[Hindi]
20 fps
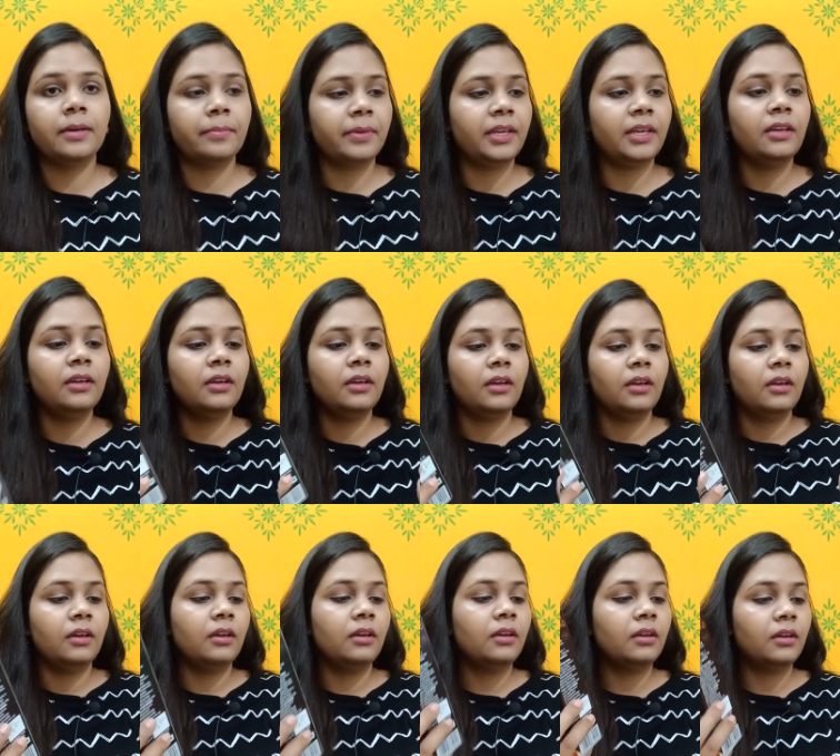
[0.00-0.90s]
अभी
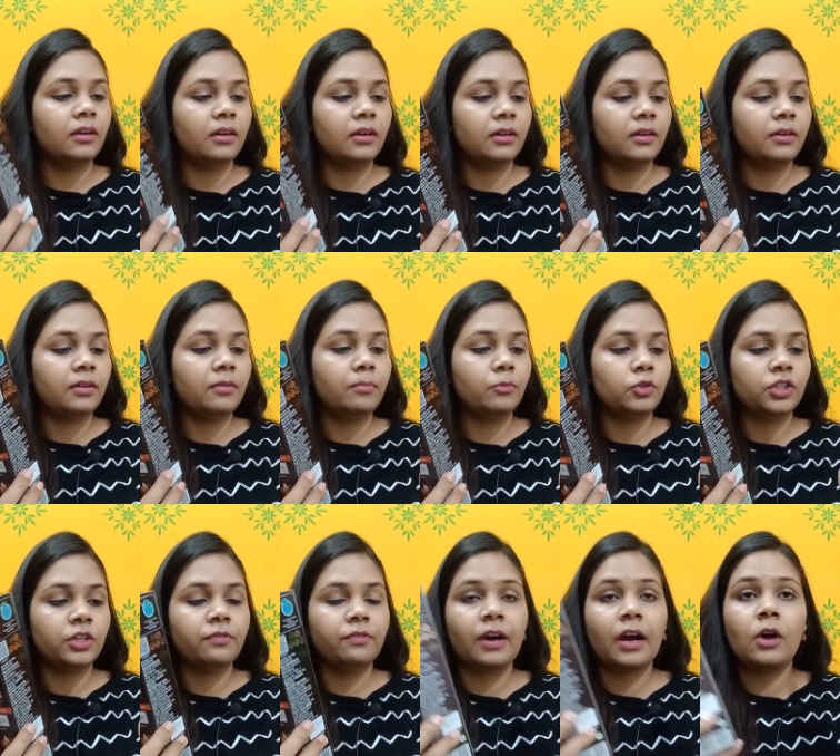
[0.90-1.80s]

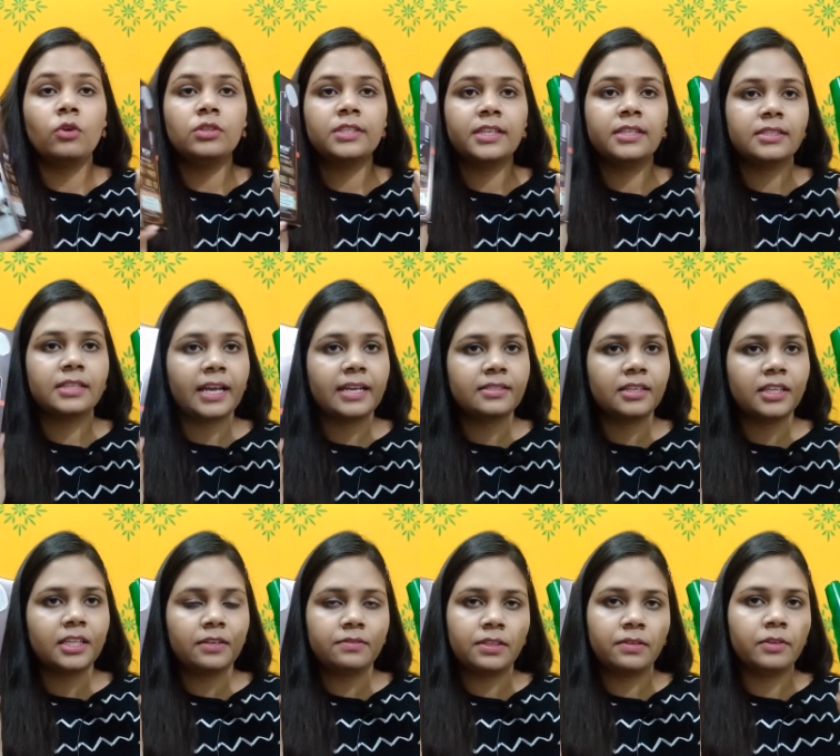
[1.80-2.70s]
मुझे वहाँ स्किन साइंस की
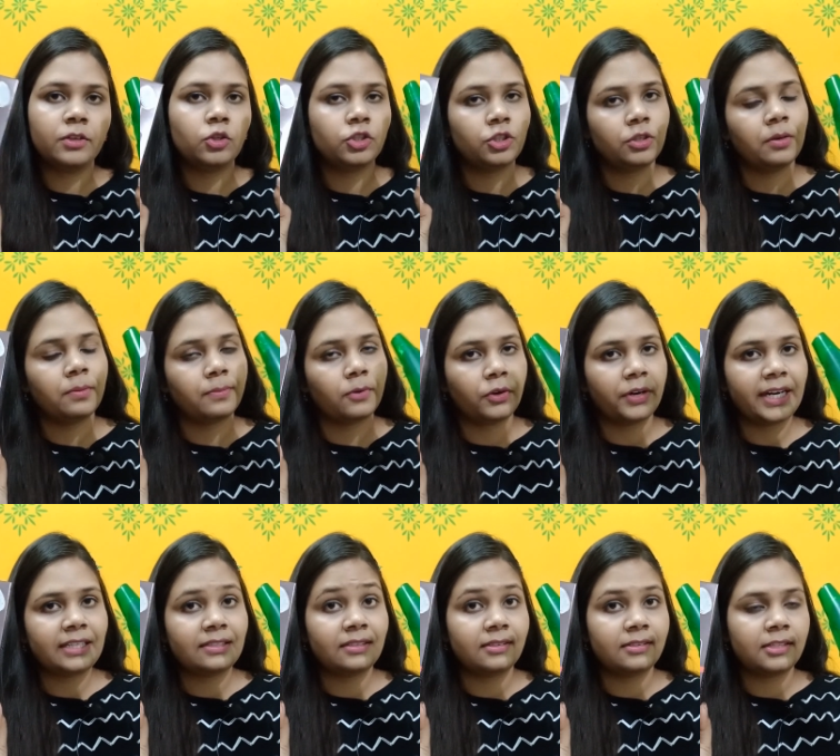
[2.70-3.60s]
तरफ से भी कुछ
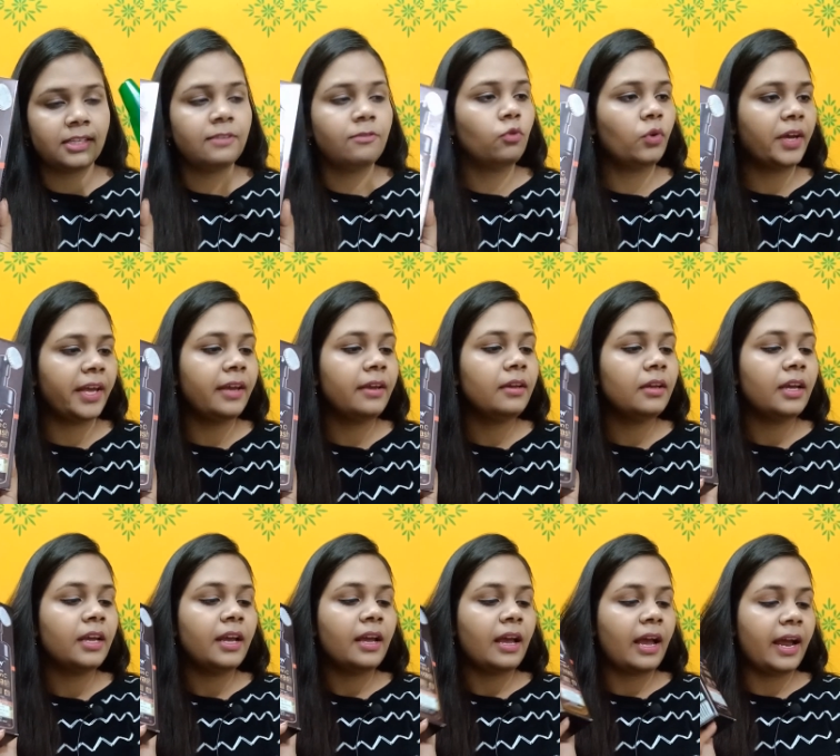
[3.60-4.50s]
प्रोडक्ट्स रिसीव हुए हैं
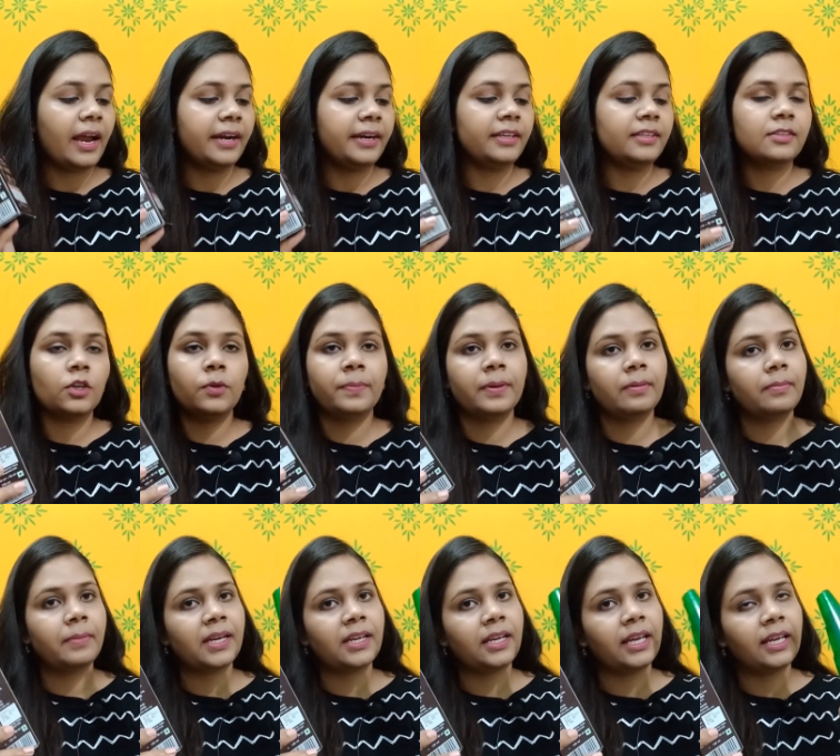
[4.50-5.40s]
एंड इसके ऊपर भी
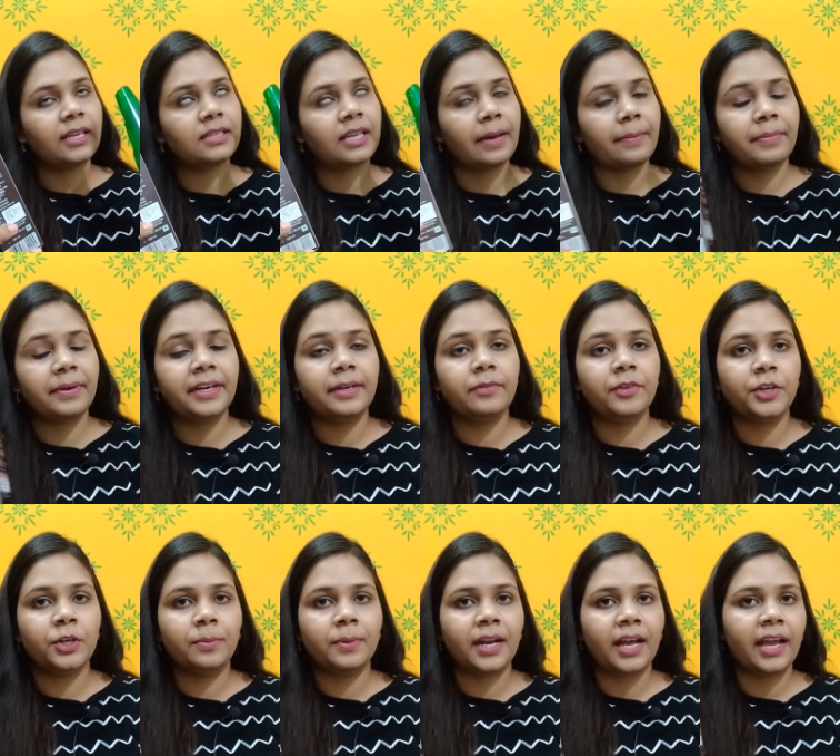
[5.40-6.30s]
मैंने एक सेपरेट
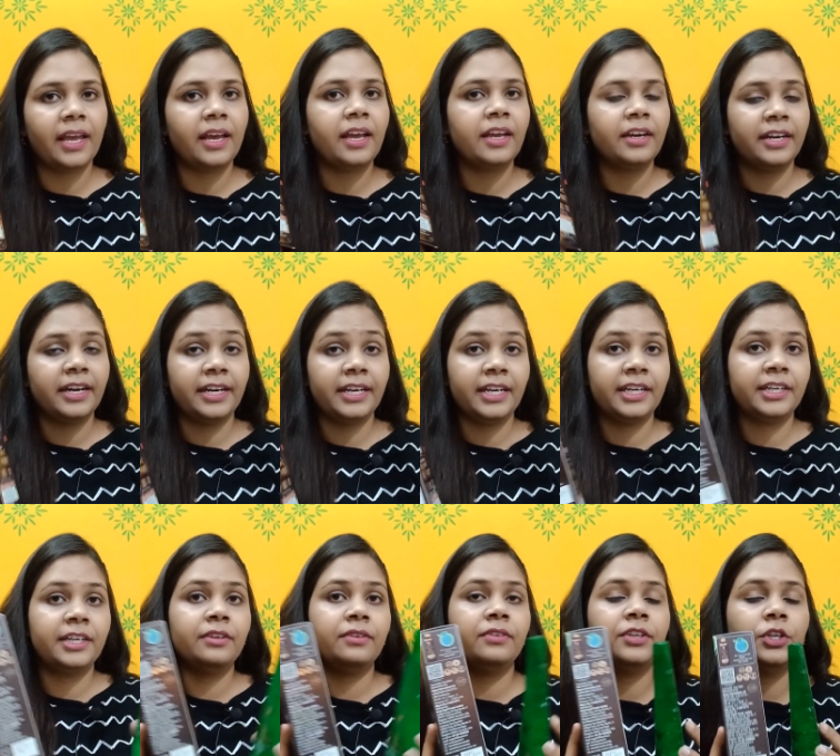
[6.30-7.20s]
वीडियो बनाया है
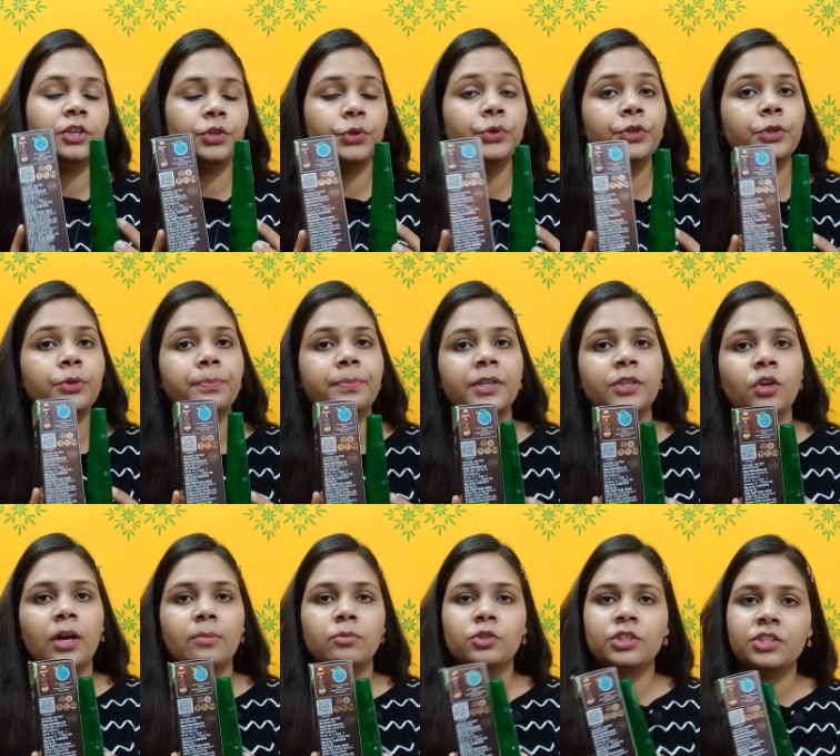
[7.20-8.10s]
डेडिकेटेड वीडियो यूट्यूब पे तो
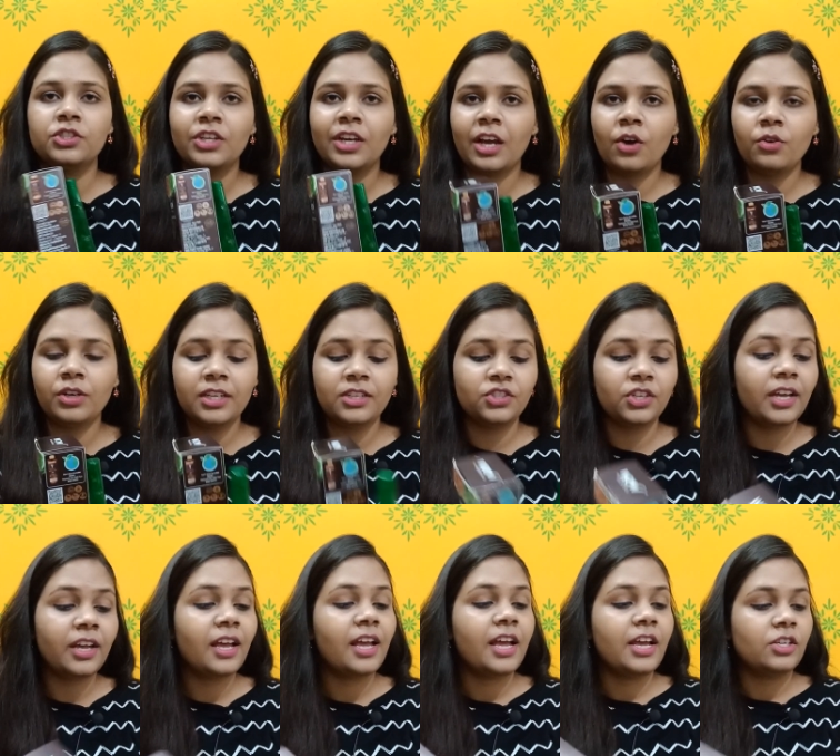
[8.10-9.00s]
आप उसे चेकआउट कीजिए
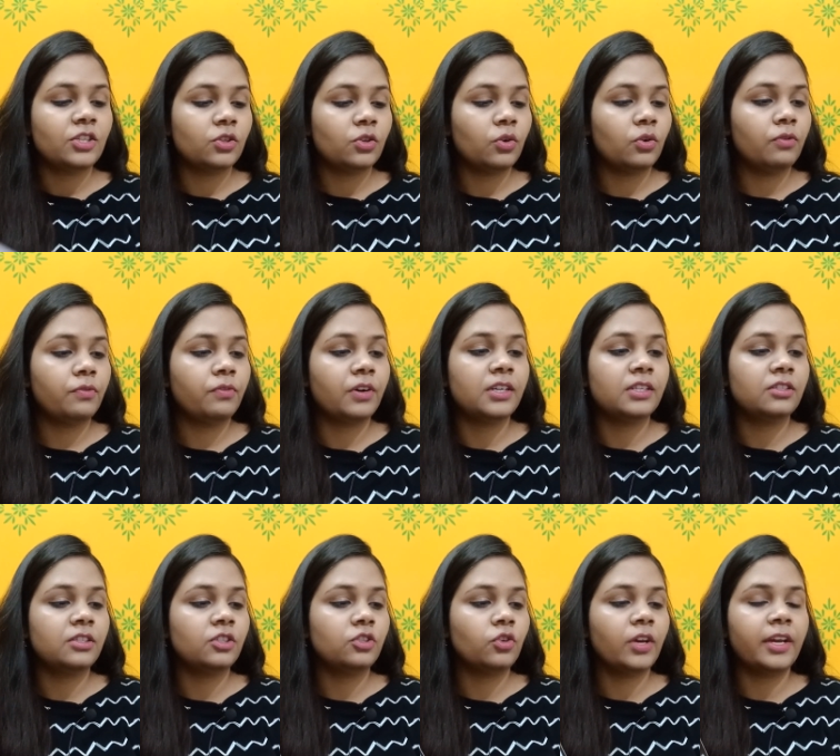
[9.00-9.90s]
सो
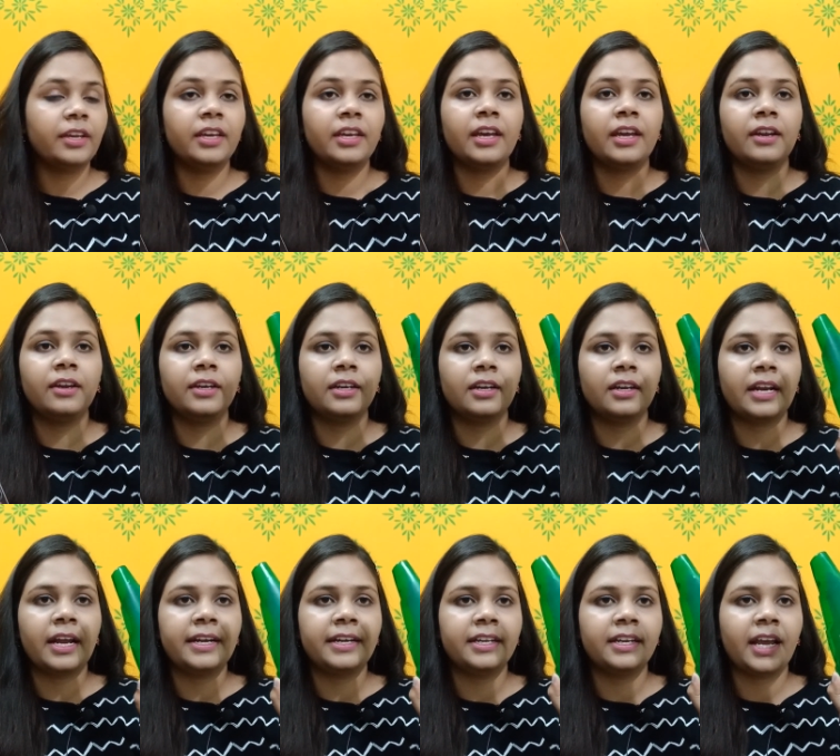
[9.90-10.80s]
फर्स्ट जो है ये है
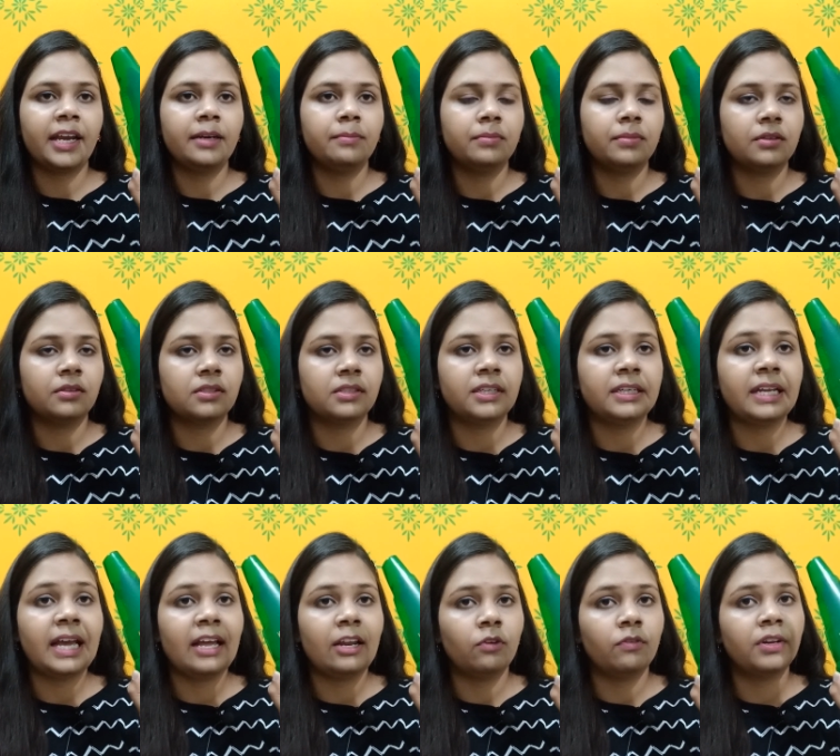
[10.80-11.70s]
इनका परसेंट
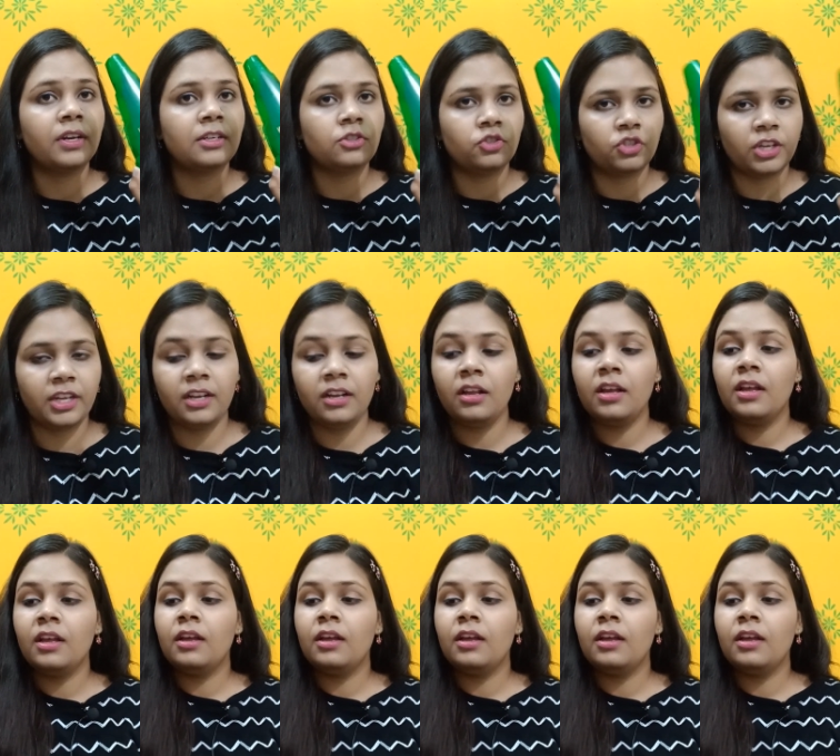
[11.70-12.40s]
एलोवेरा जेल